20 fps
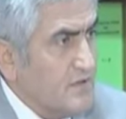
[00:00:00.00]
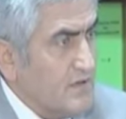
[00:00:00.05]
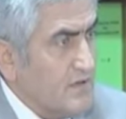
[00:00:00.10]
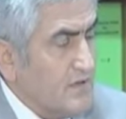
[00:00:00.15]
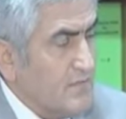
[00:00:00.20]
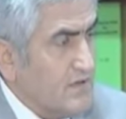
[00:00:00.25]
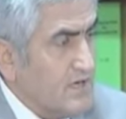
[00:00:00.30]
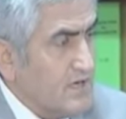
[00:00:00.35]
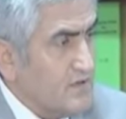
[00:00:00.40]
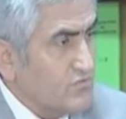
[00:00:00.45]

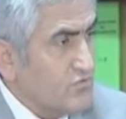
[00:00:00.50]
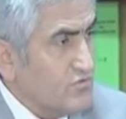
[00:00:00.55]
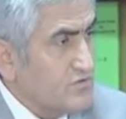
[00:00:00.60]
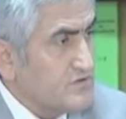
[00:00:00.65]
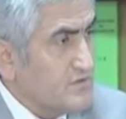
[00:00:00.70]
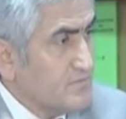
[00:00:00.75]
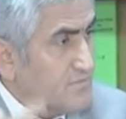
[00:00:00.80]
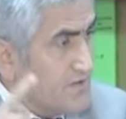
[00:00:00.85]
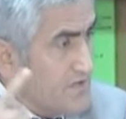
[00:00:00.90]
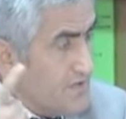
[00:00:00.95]
Ameliyat
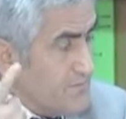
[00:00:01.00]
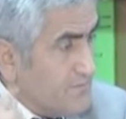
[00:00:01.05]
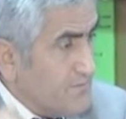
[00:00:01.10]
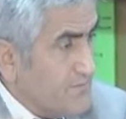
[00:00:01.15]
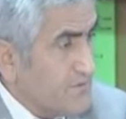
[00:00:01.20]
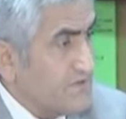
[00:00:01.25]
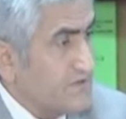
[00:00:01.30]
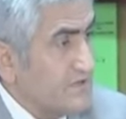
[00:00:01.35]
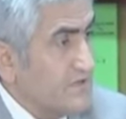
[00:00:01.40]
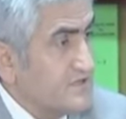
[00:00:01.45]
olursa beyne
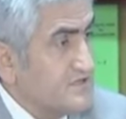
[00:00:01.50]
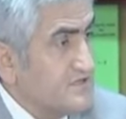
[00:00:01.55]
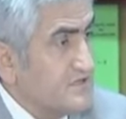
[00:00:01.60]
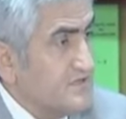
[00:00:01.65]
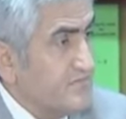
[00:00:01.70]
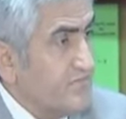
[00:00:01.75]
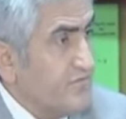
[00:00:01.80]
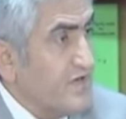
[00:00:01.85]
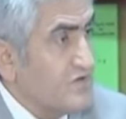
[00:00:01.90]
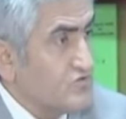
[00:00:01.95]
pıhtı kaçar,
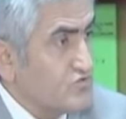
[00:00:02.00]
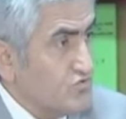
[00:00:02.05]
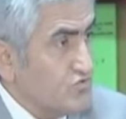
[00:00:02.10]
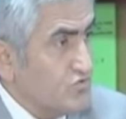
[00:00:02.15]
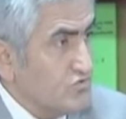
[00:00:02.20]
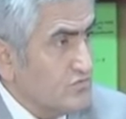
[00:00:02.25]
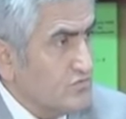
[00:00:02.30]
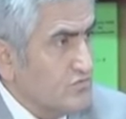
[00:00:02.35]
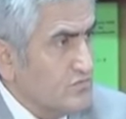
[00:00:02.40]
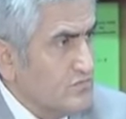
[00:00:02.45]
felç olur.
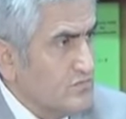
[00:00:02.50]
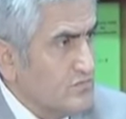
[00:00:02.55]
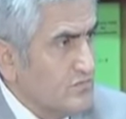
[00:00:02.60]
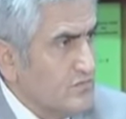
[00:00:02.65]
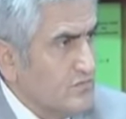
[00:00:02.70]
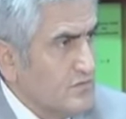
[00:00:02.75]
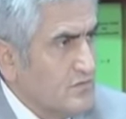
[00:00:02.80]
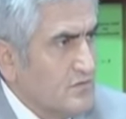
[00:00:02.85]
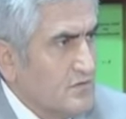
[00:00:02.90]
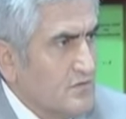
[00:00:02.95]

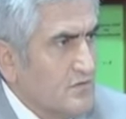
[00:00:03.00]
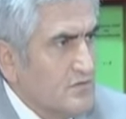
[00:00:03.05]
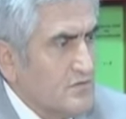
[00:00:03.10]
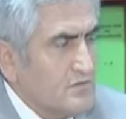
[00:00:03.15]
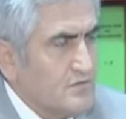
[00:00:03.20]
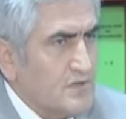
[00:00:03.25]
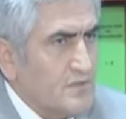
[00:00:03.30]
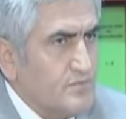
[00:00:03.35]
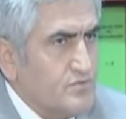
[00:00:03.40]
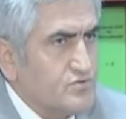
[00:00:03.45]

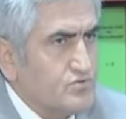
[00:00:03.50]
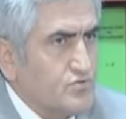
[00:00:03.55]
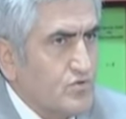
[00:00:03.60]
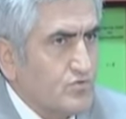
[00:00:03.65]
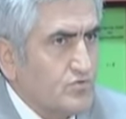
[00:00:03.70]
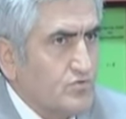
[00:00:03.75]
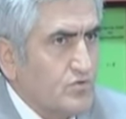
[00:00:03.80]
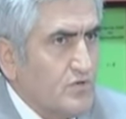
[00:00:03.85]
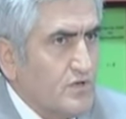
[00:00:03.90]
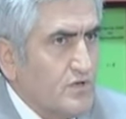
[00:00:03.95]
Demiş
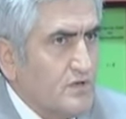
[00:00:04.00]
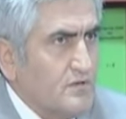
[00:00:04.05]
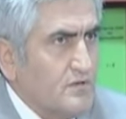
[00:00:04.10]
doktorları.